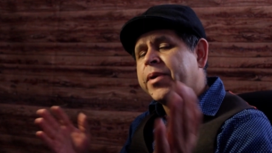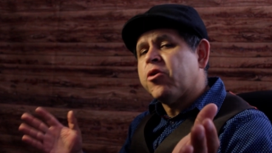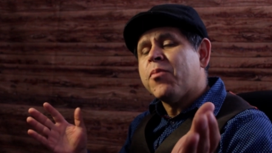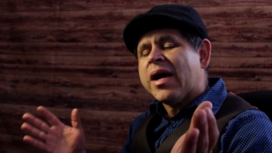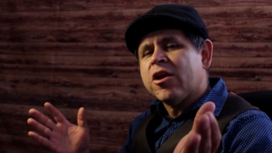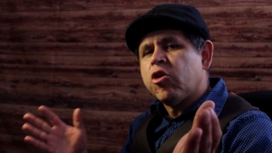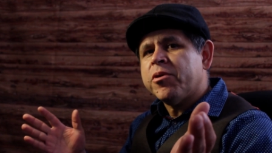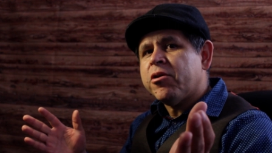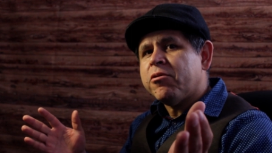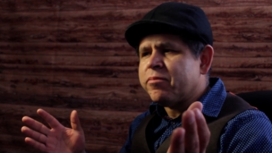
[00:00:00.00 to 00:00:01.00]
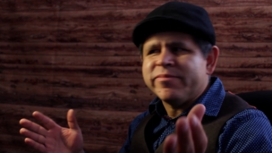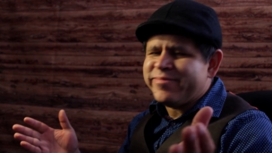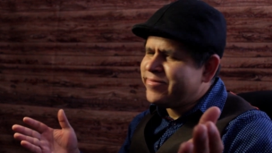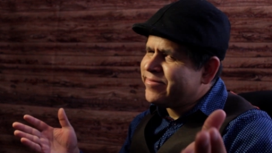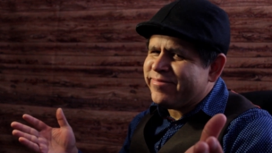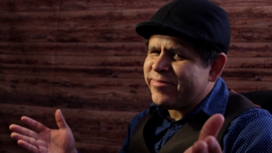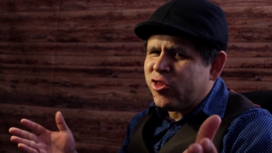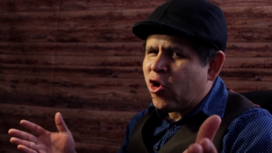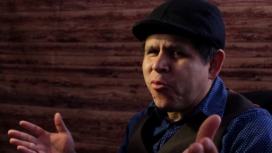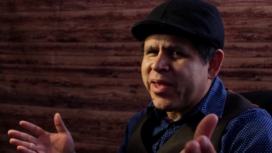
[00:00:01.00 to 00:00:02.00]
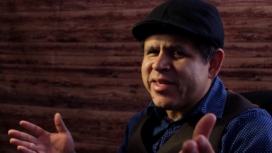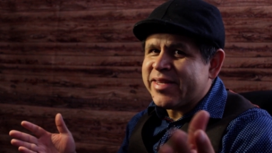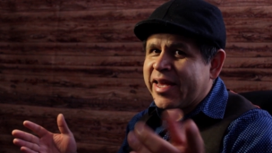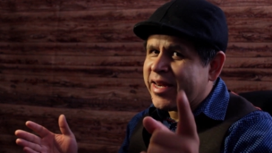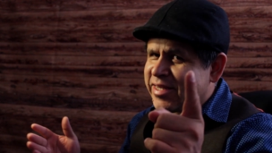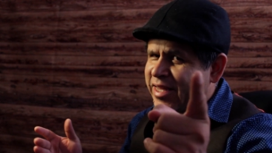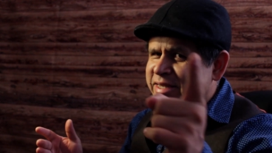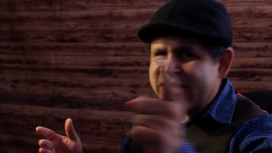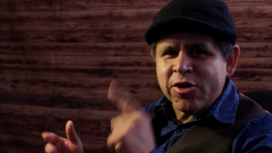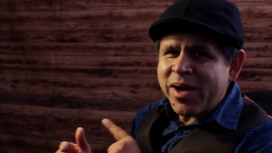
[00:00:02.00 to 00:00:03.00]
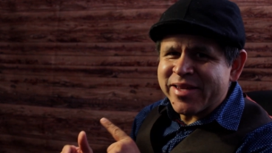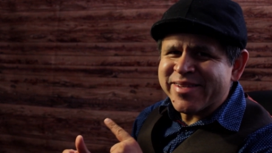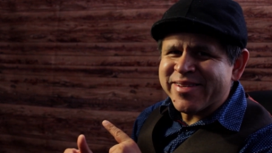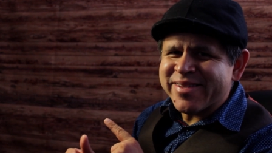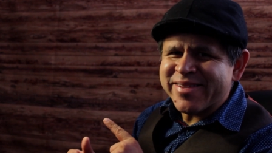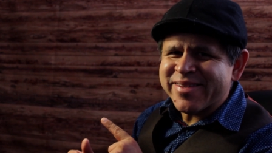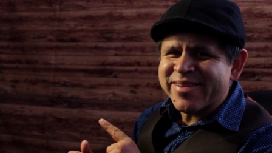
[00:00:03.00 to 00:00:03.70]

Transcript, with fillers: Pero Maclovio no piensa irse así nomás.